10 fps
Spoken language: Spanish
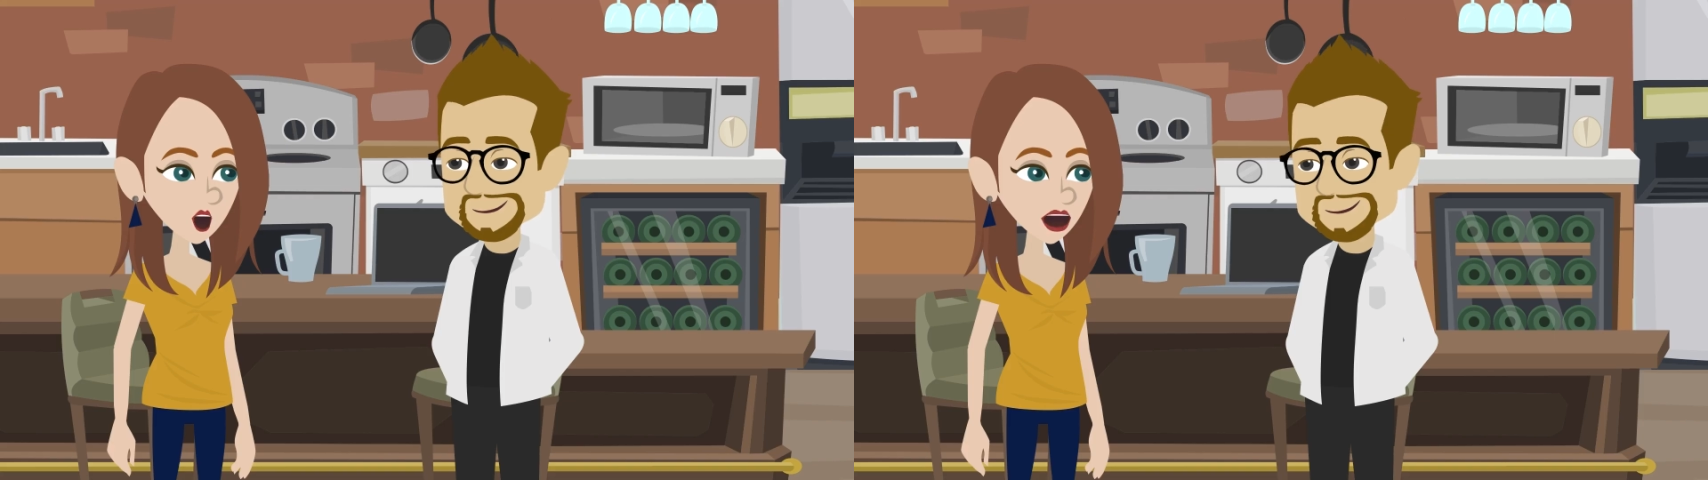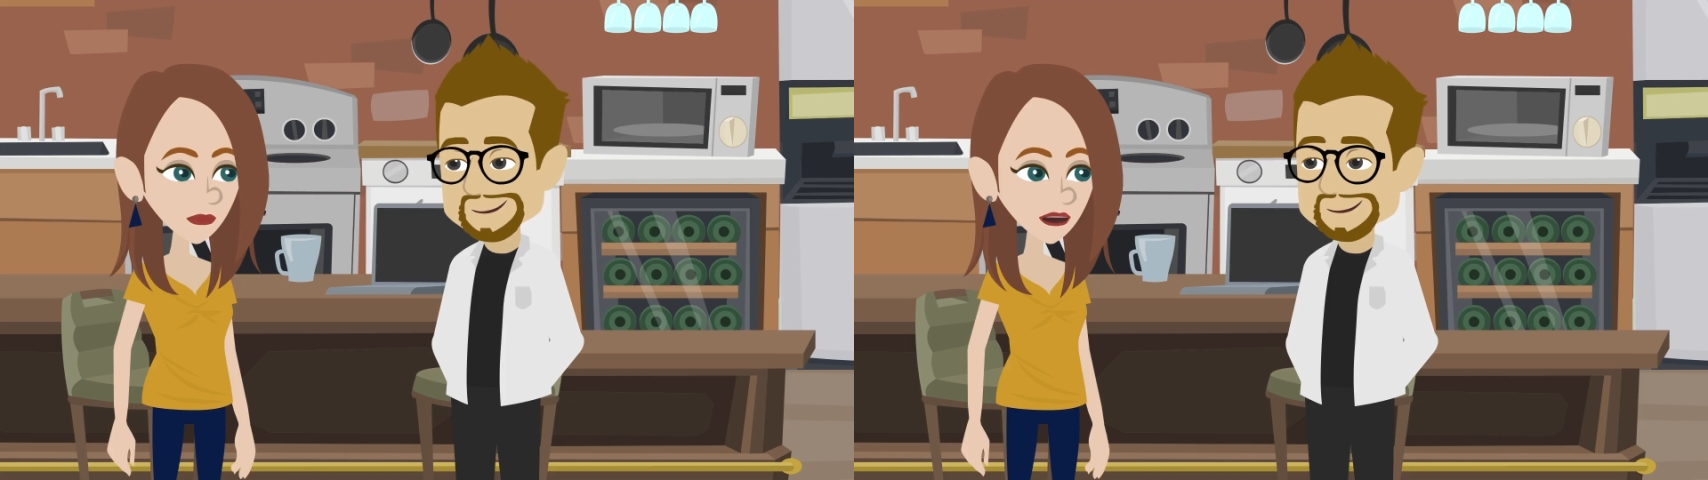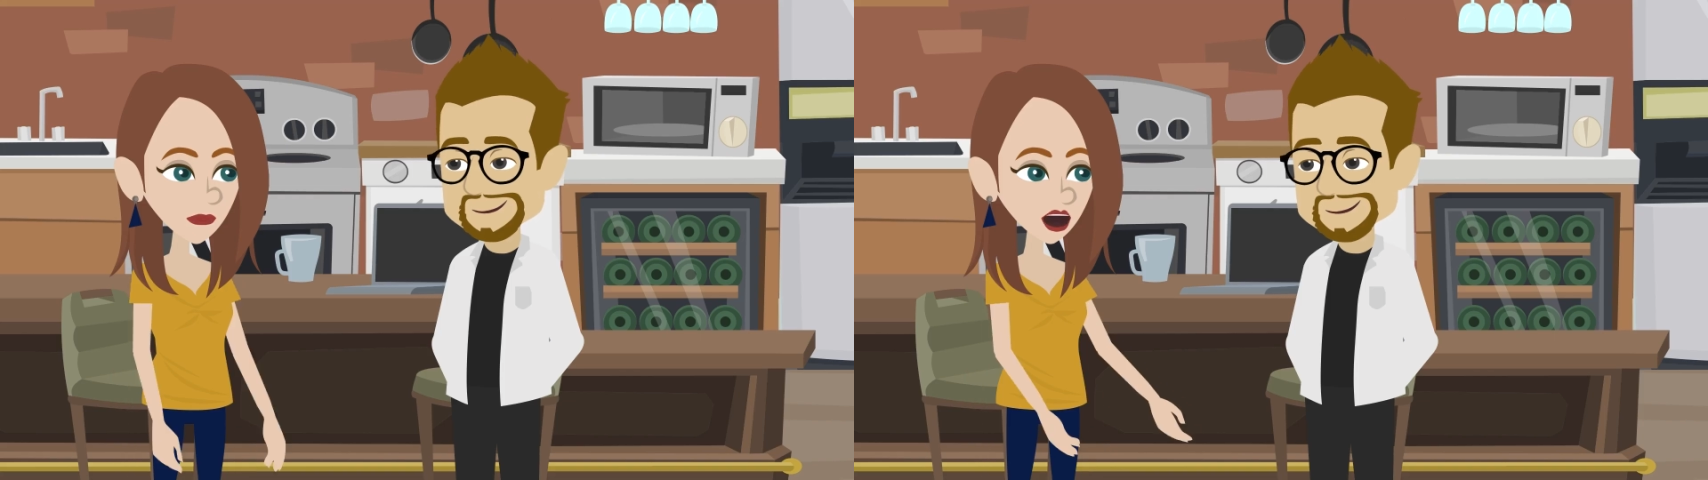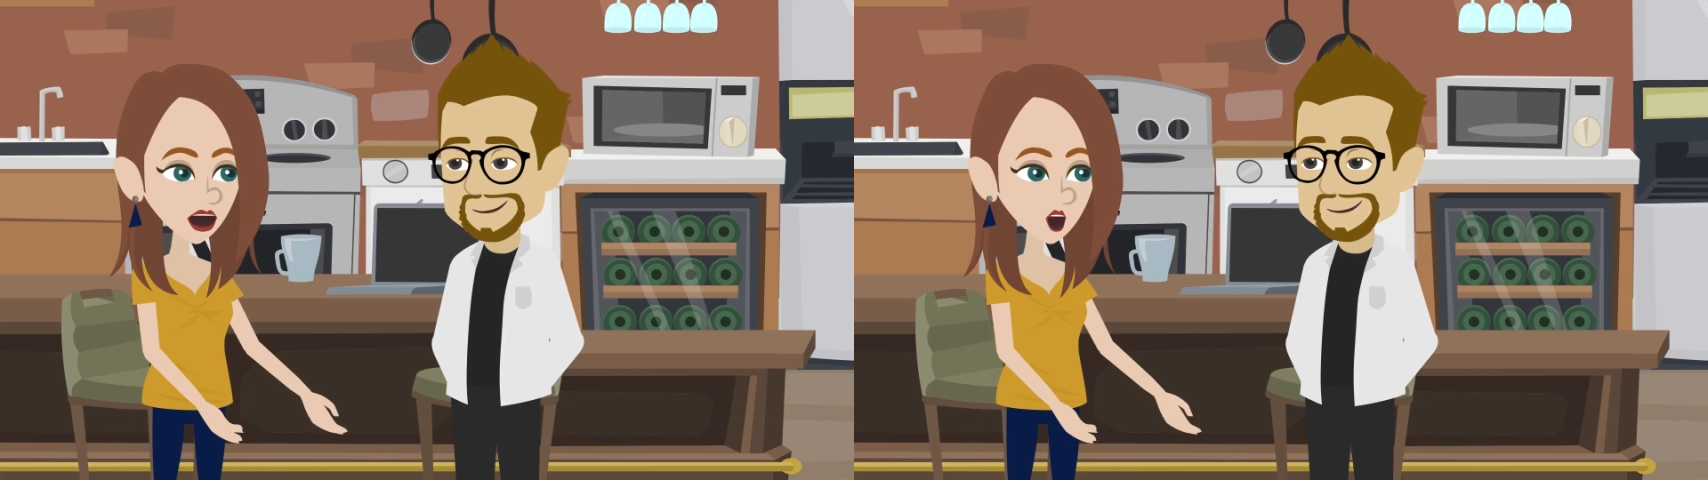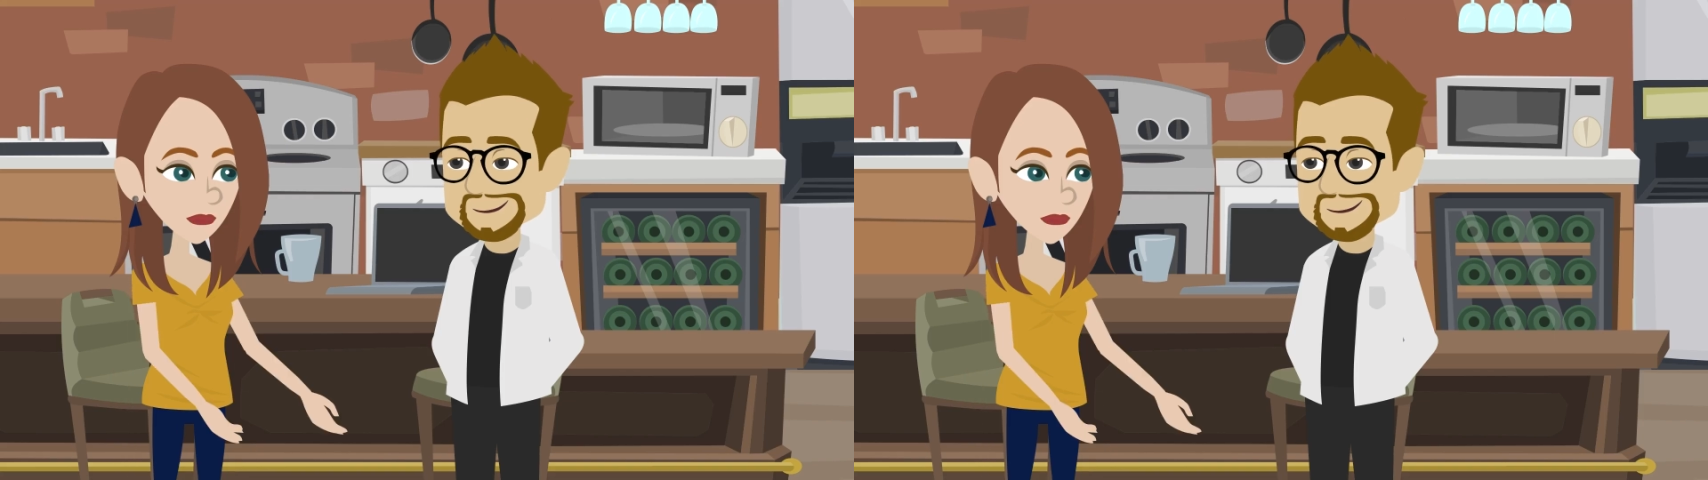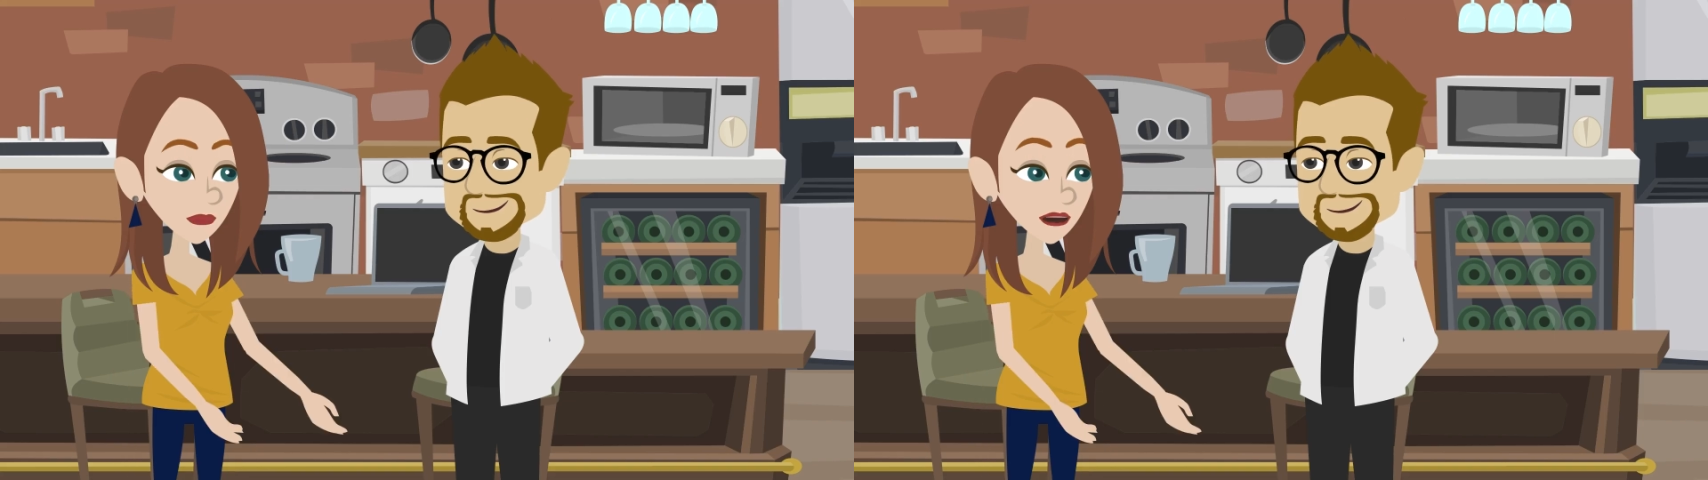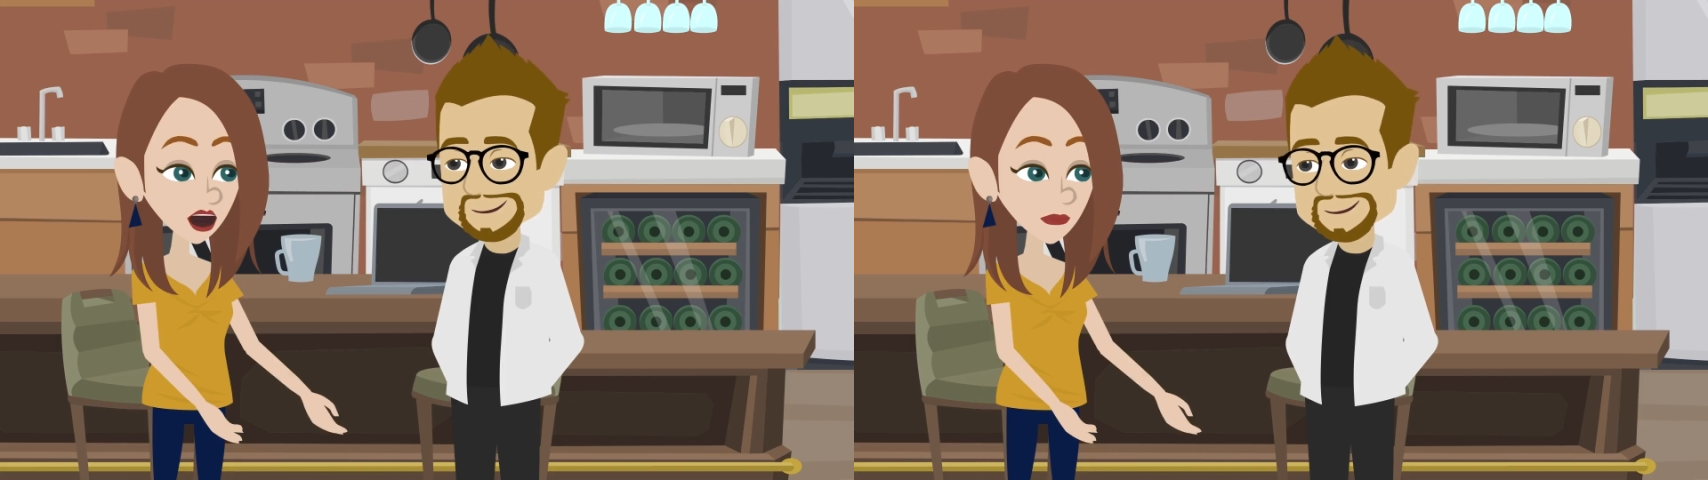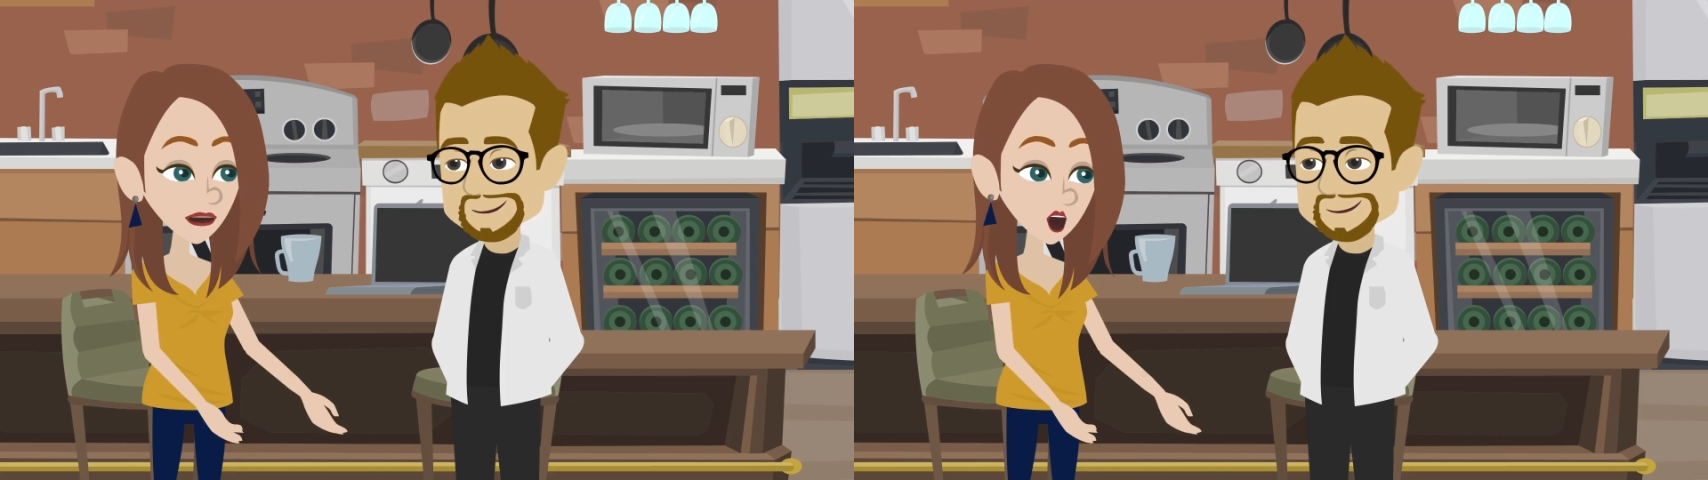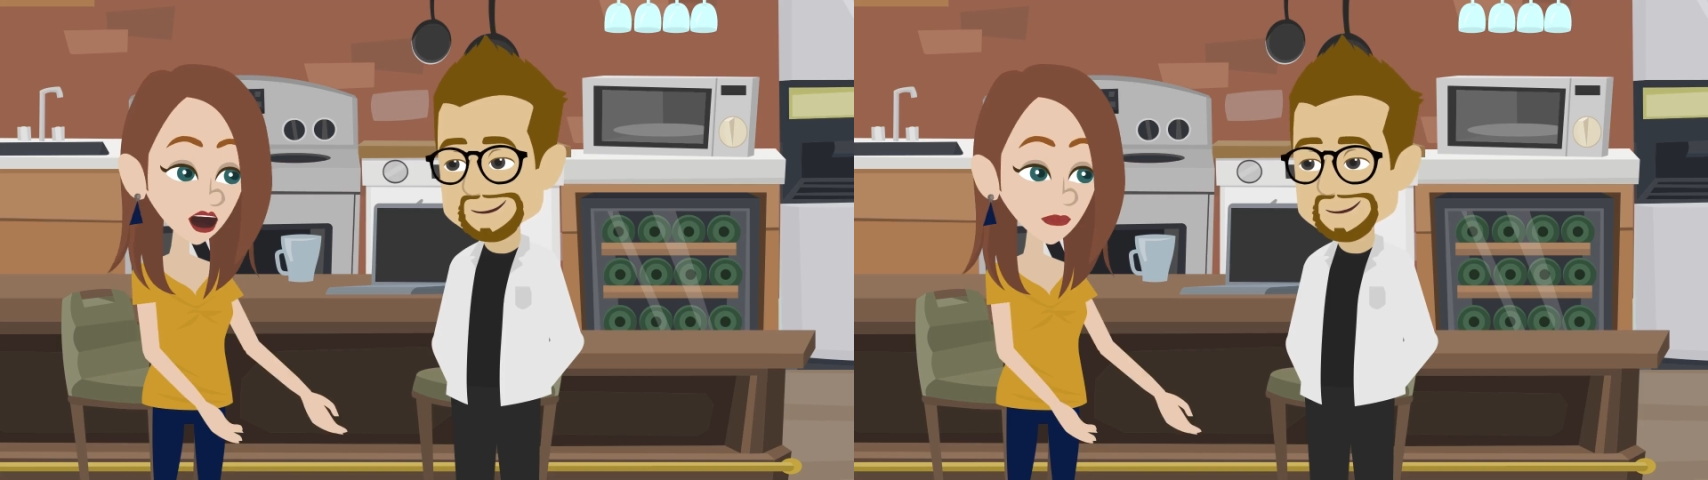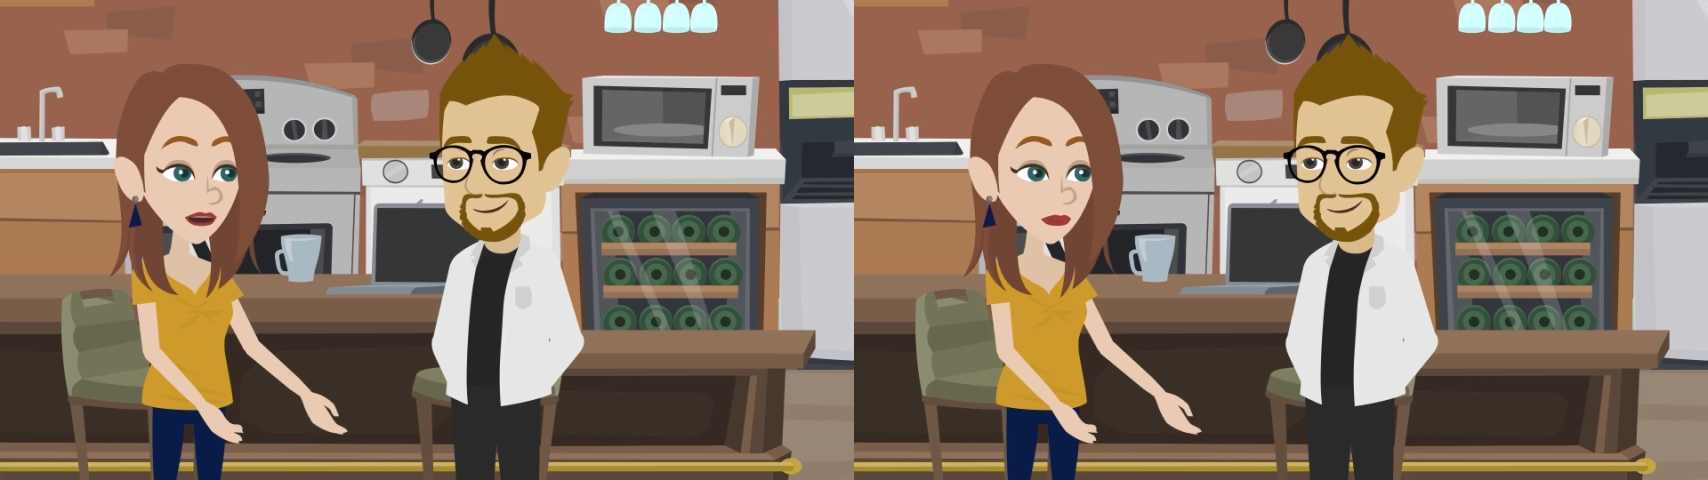evitando la crítica o el
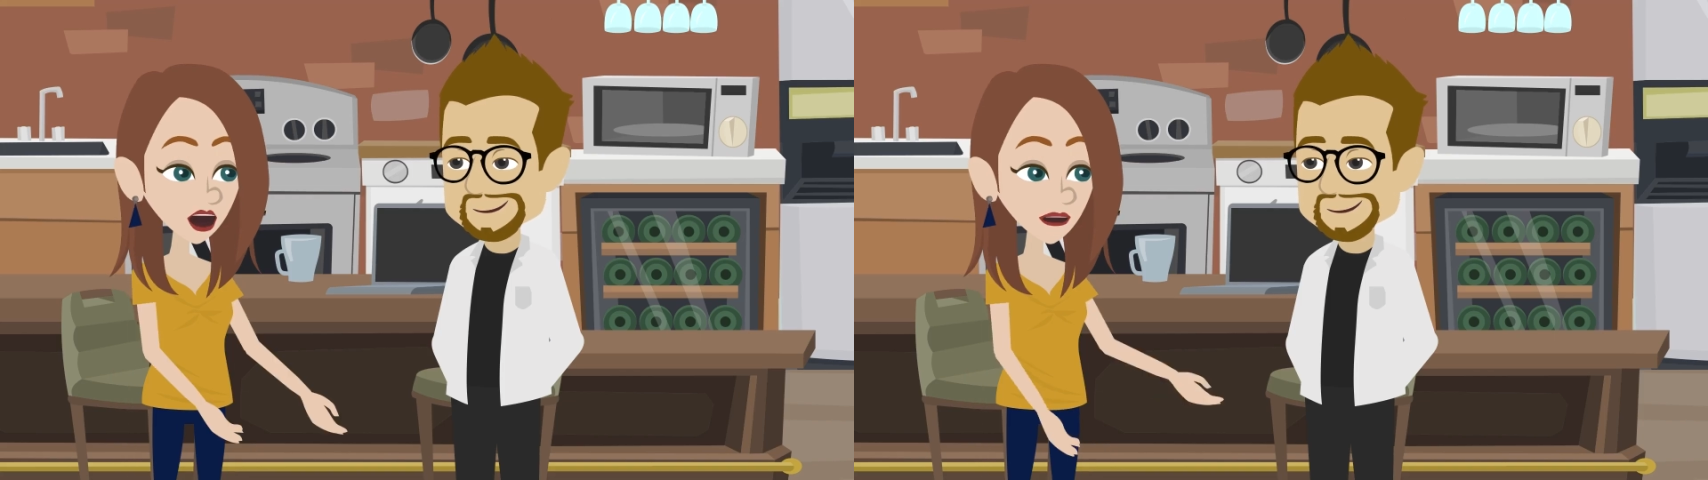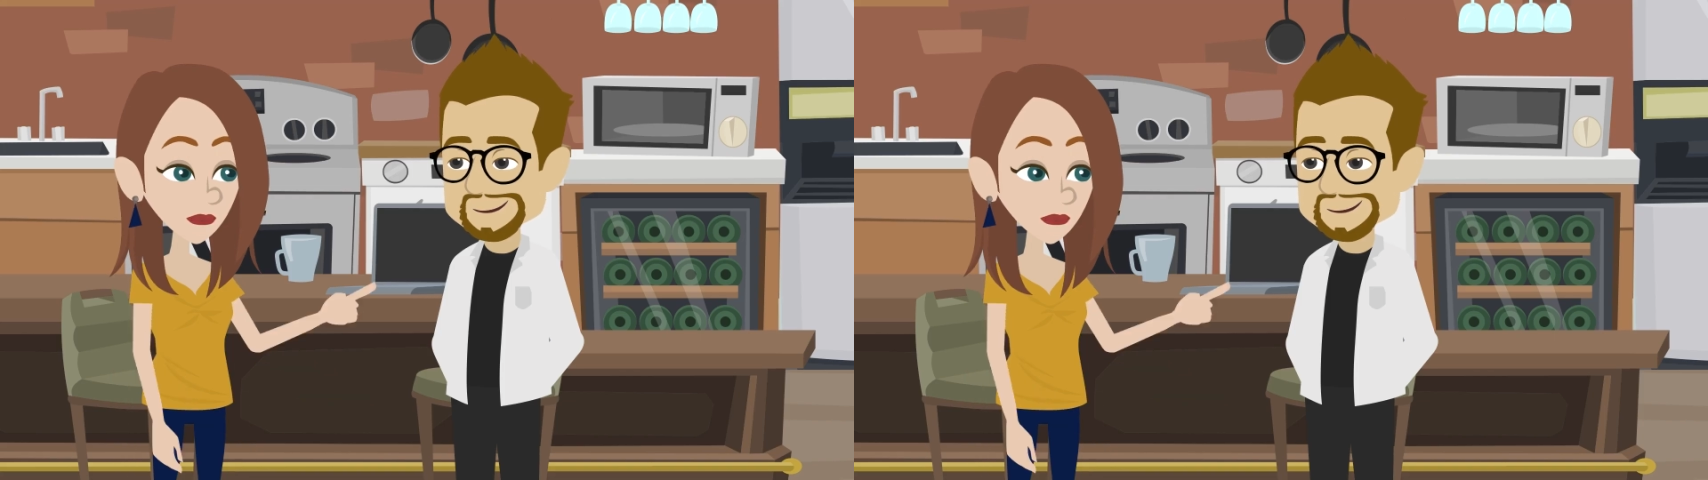juicio.